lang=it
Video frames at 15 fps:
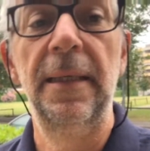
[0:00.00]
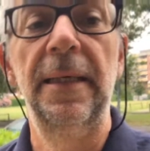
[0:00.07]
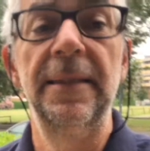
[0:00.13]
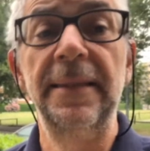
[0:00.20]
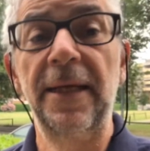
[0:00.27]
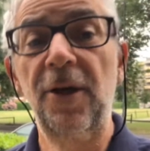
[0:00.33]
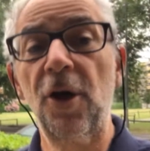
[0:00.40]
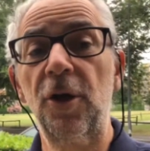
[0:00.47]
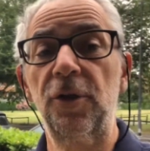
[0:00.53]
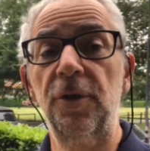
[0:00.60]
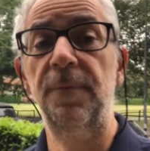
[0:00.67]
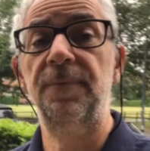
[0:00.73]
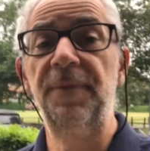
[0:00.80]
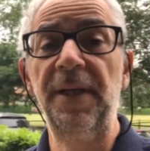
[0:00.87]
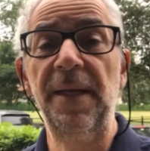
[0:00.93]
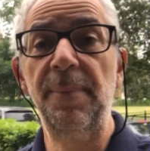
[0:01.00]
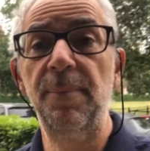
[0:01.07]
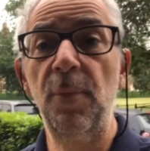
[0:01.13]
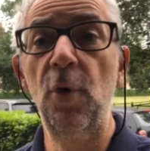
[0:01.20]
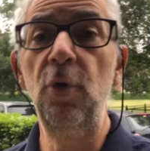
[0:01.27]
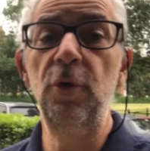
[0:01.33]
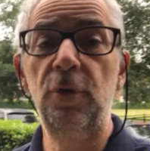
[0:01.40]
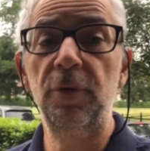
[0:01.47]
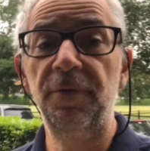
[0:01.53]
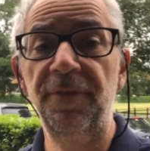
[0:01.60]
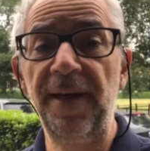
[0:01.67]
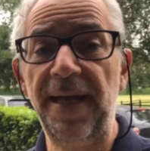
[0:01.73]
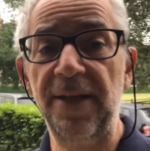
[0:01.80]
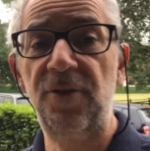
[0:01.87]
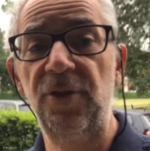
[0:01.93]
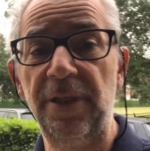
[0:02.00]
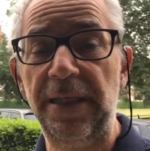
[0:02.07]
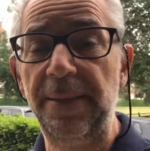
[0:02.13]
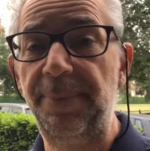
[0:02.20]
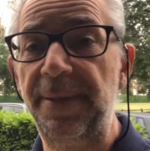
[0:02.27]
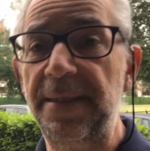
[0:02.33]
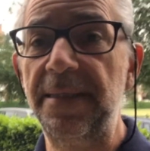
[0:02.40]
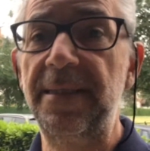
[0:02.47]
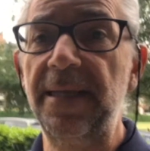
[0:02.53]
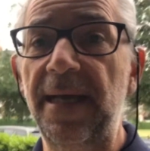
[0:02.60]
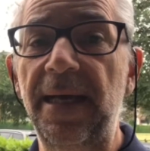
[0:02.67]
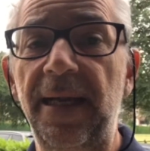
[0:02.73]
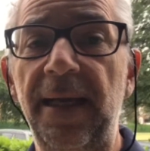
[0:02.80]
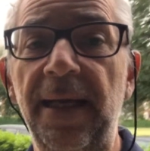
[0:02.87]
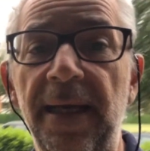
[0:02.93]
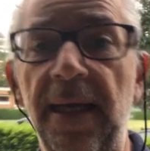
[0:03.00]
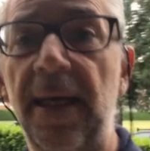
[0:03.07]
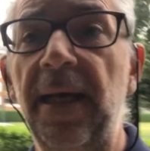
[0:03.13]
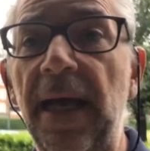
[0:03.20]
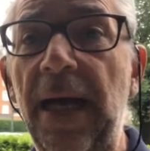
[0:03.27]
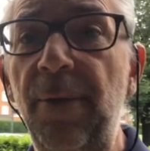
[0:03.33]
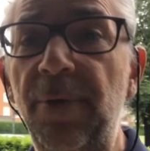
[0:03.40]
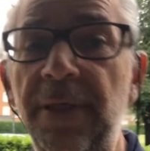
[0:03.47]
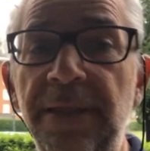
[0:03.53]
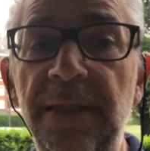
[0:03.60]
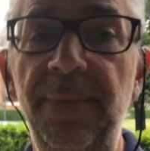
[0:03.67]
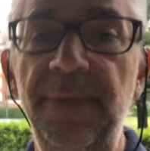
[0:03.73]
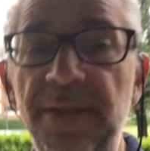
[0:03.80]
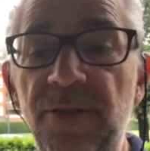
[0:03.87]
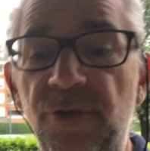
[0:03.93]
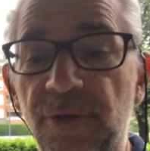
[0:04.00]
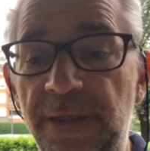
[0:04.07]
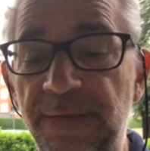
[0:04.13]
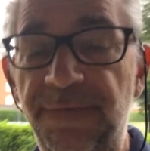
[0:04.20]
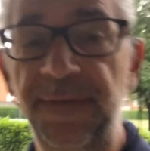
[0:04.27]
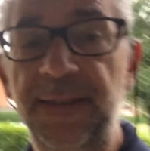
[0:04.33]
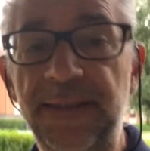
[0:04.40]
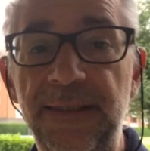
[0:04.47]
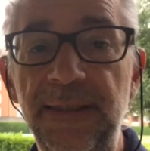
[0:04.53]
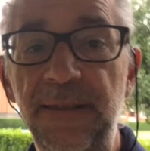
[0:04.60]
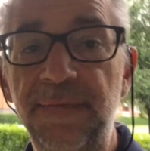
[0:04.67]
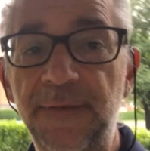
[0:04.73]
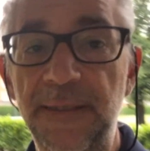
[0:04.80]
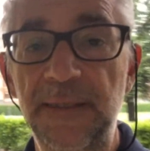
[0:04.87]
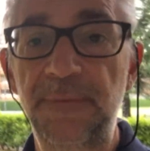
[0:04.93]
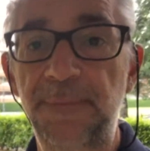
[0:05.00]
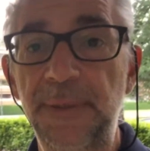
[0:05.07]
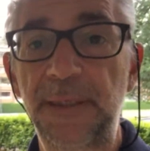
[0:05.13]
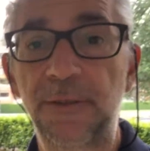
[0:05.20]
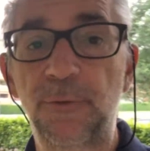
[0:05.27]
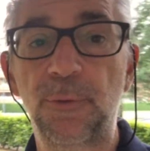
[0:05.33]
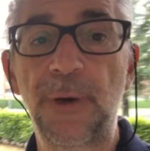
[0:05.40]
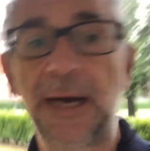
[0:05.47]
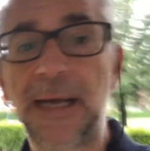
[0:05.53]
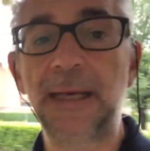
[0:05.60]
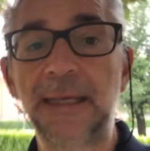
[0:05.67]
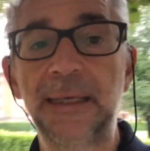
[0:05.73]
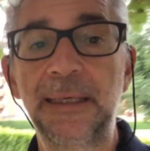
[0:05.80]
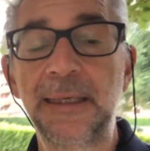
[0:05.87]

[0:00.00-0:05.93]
D'accordo, viene molto facile pensare a una dimensione affettiva, spirituale,